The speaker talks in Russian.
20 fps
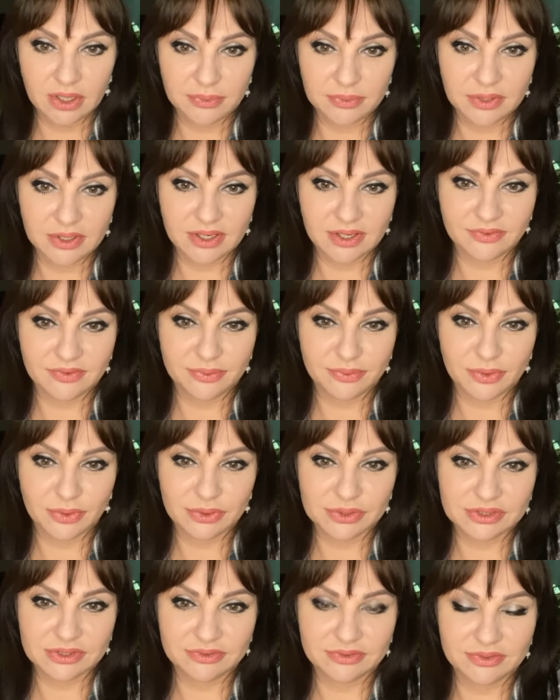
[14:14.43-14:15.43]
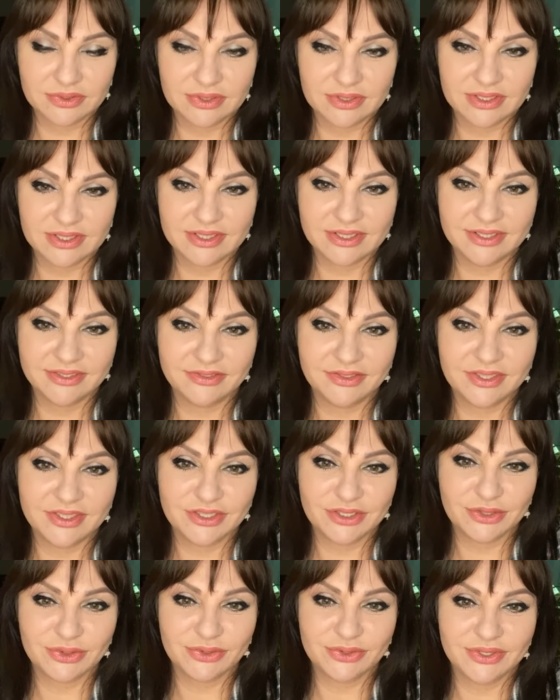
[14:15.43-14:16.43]
Я пока вопросов не
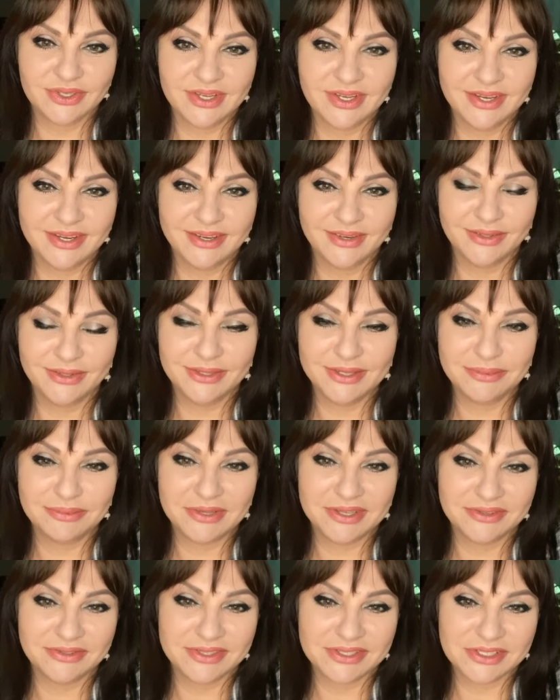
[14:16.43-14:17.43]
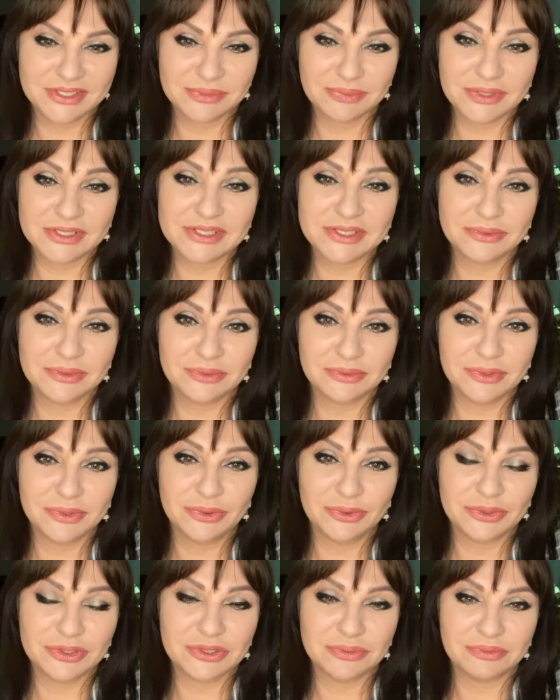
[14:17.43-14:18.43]
вижу. Улыбки ваши, спасибо,
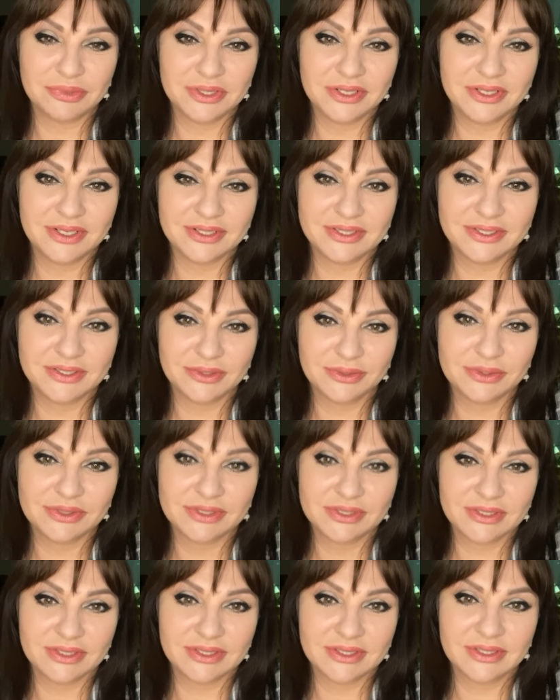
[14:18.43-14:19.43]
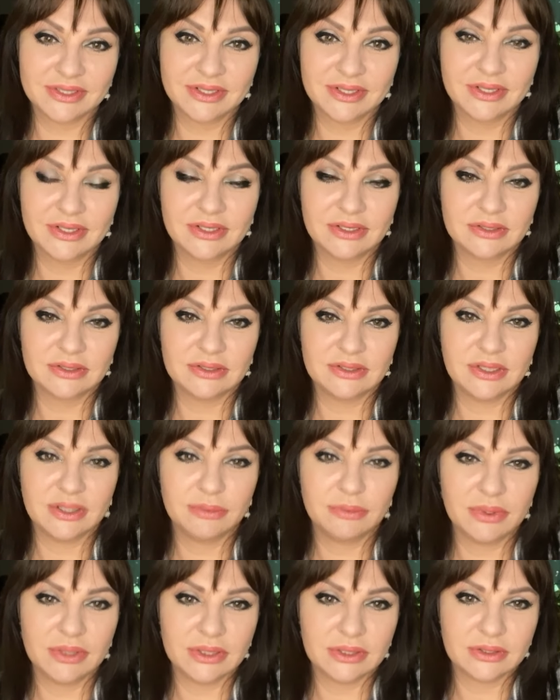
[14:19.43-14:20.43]
мне очень приятно, друзья.
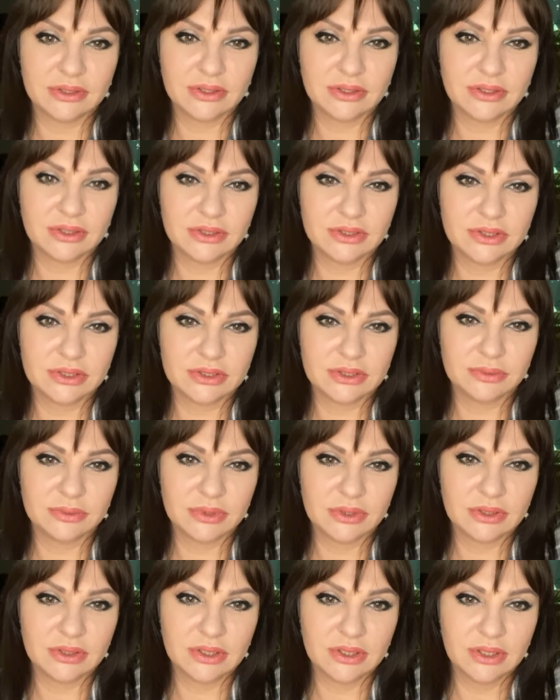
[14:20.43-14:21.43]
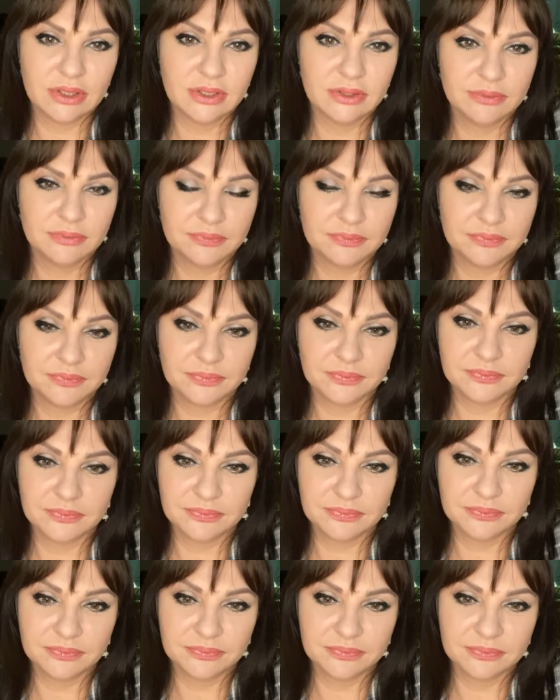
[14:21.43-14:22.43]
Да блин, как же тебя...
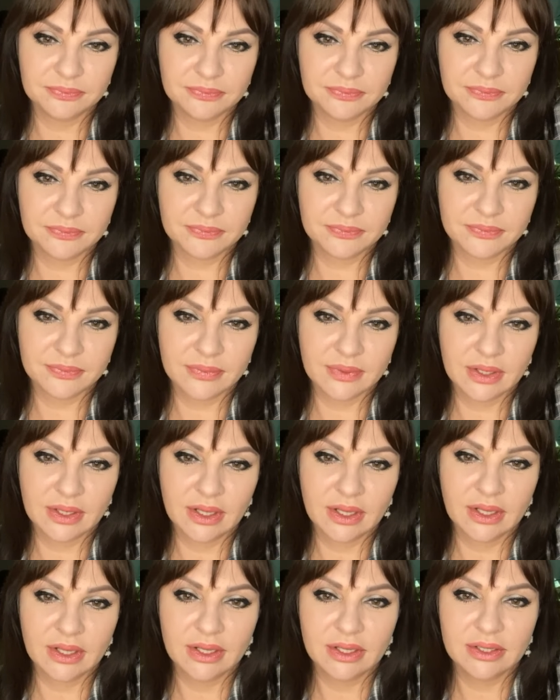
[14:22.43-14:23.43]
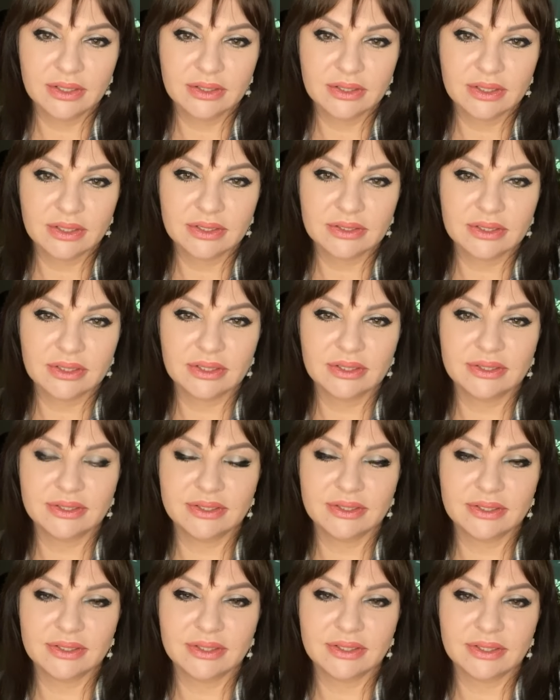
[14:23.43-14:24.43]
Угу. Так, так,
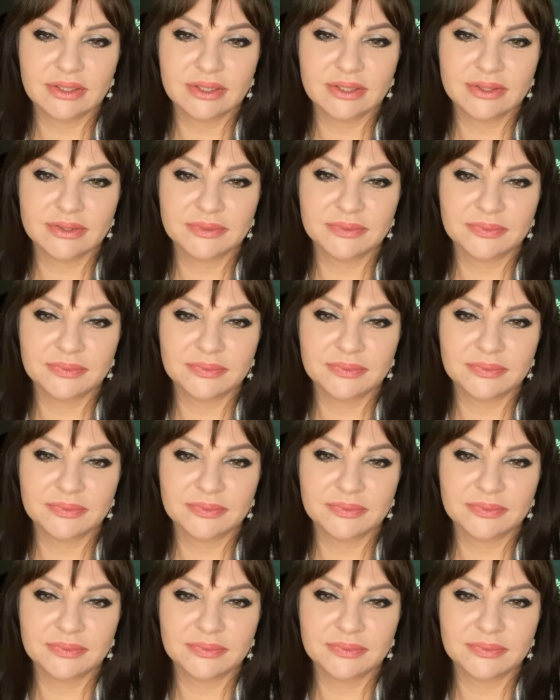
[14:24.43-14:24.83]
так.